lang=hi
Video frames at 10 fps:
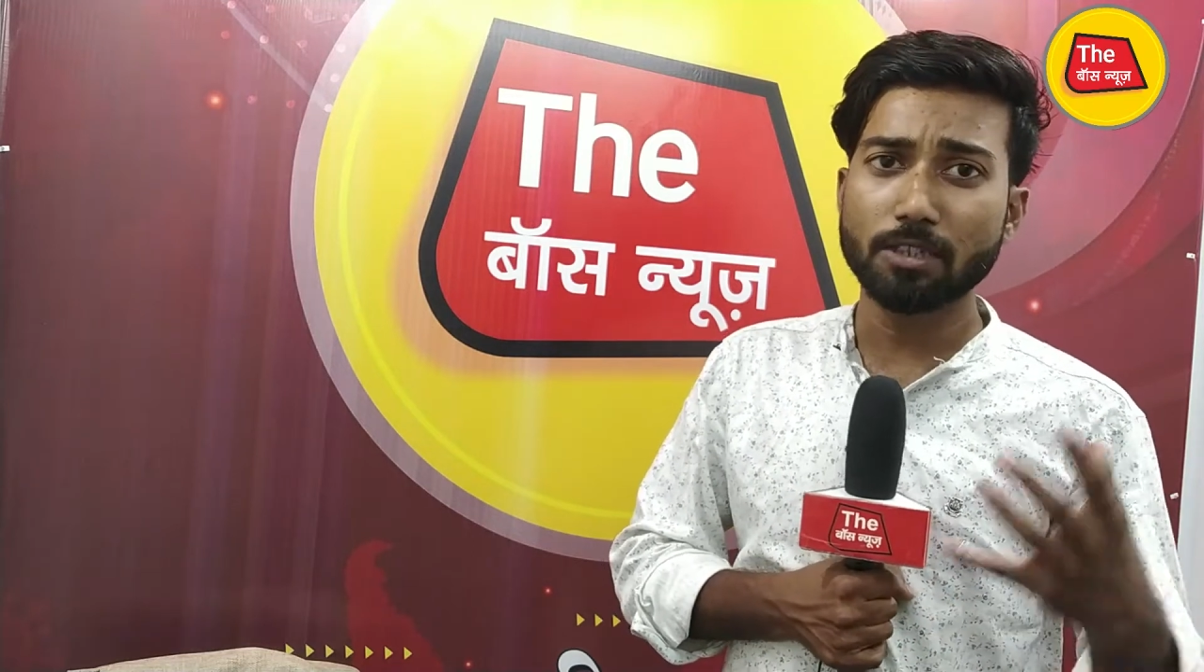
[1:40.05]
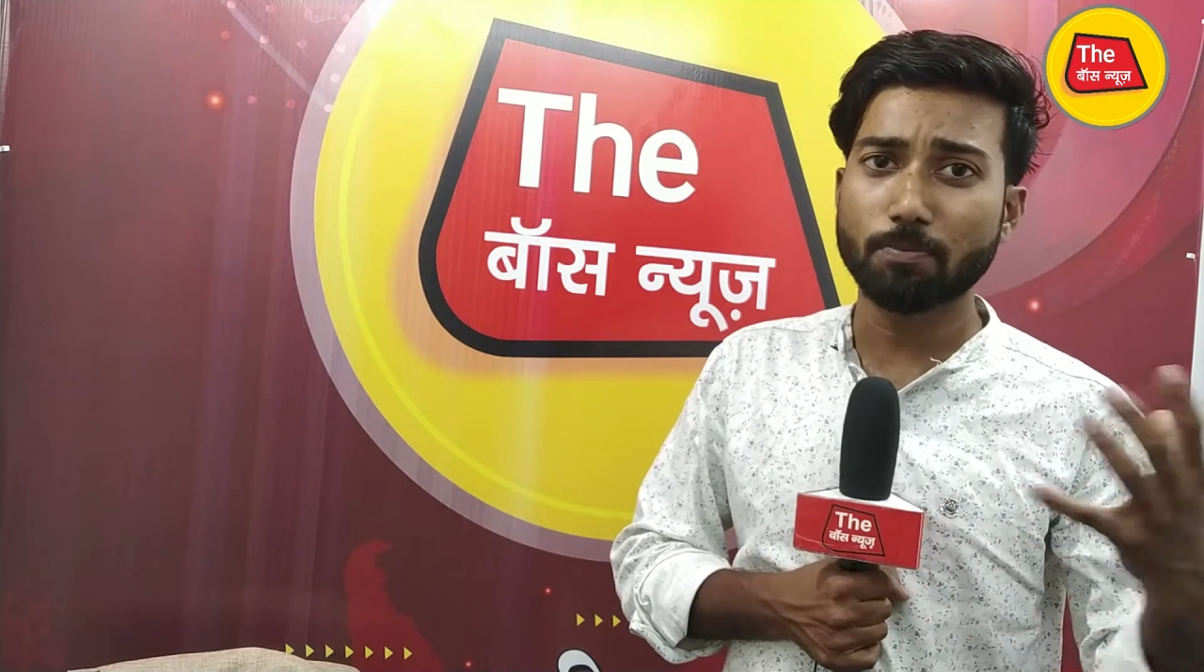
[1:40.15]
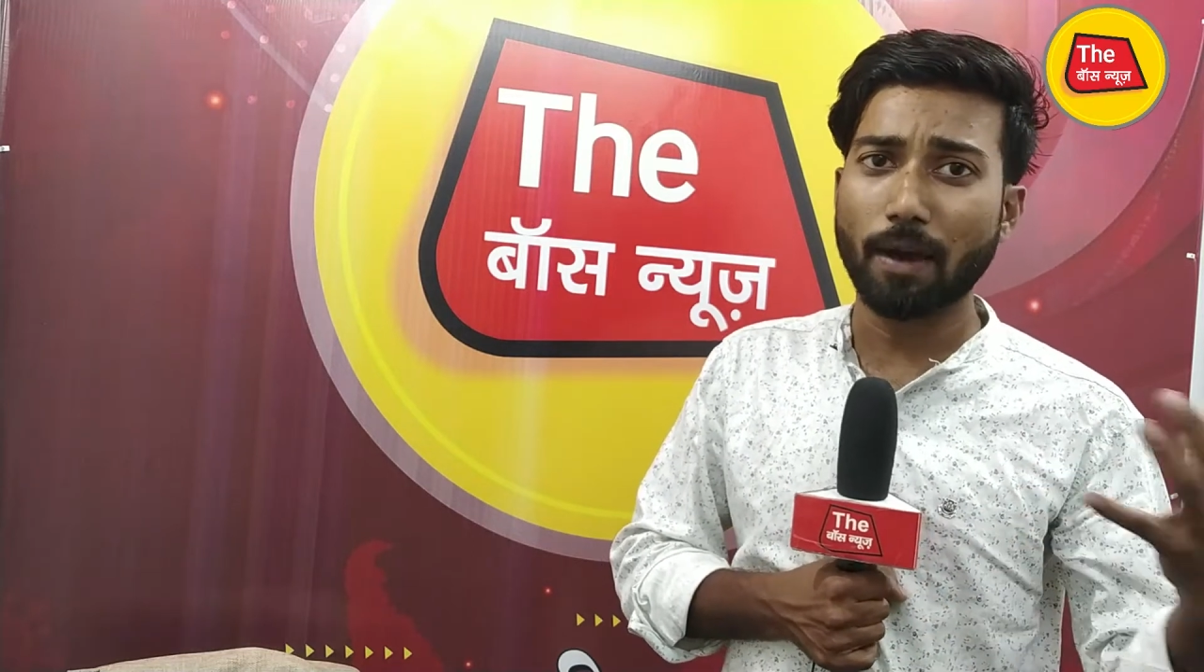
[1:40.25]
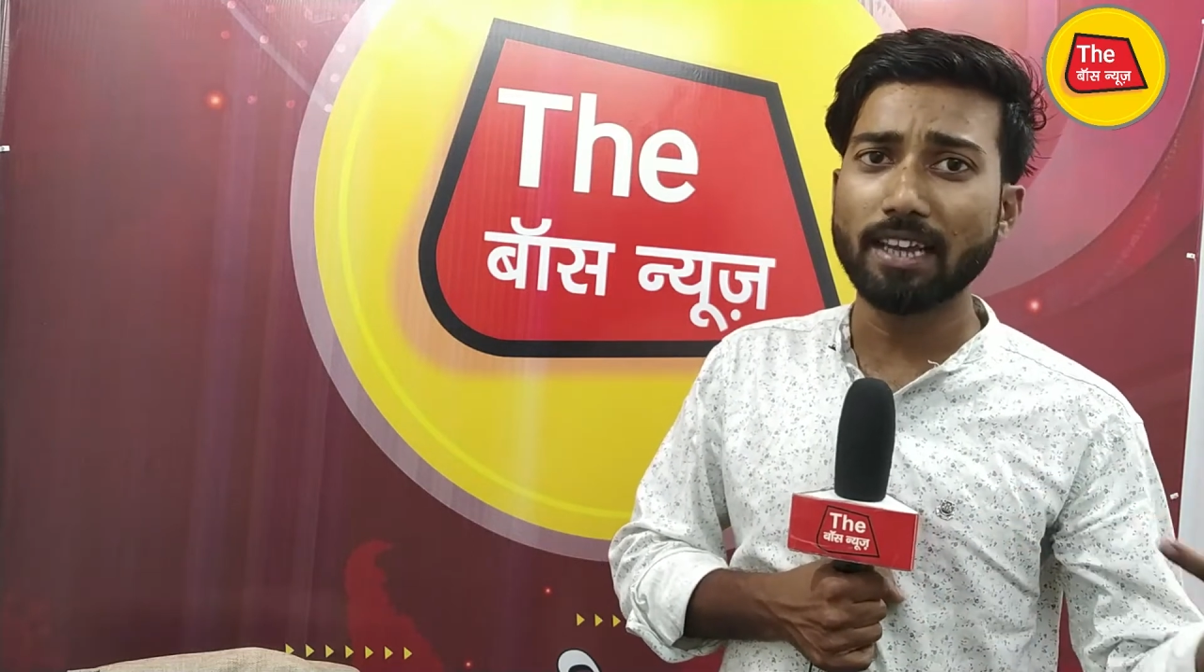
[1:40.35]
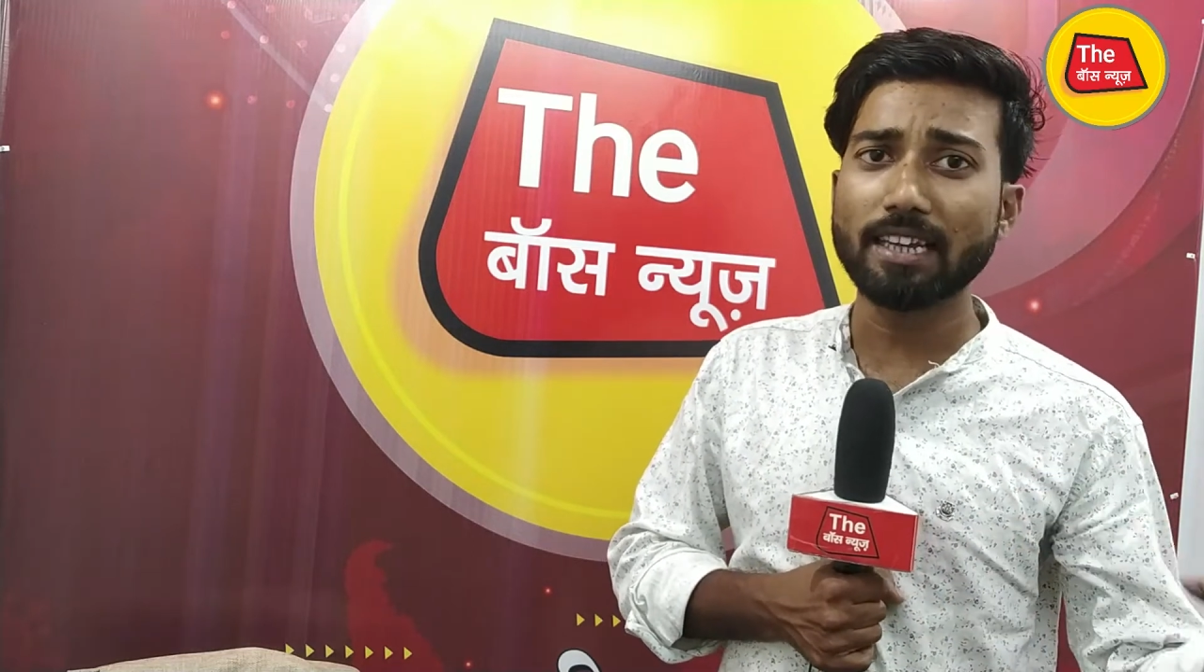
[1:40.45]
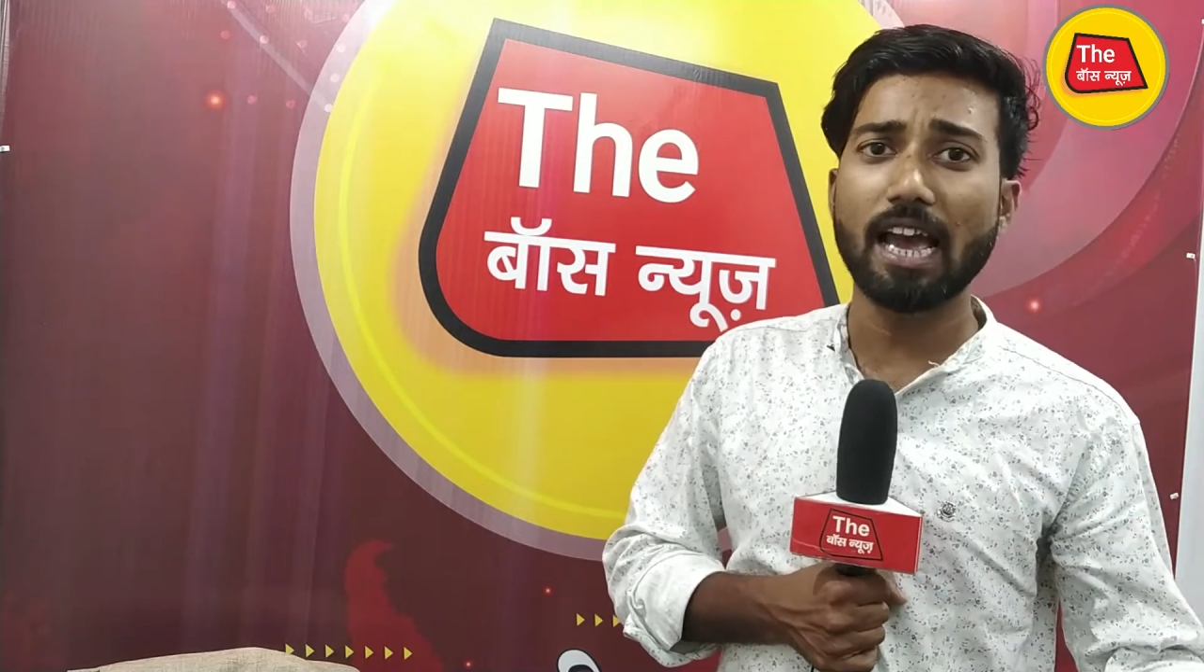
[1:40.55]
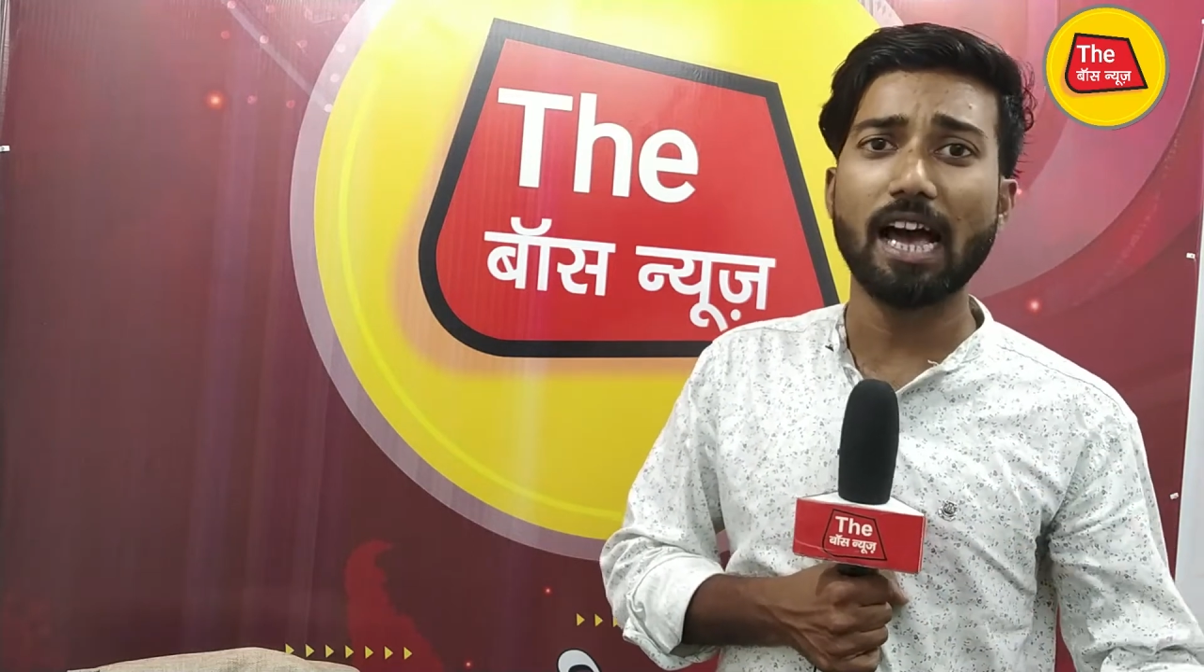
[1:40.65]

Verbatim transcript: सिपाही के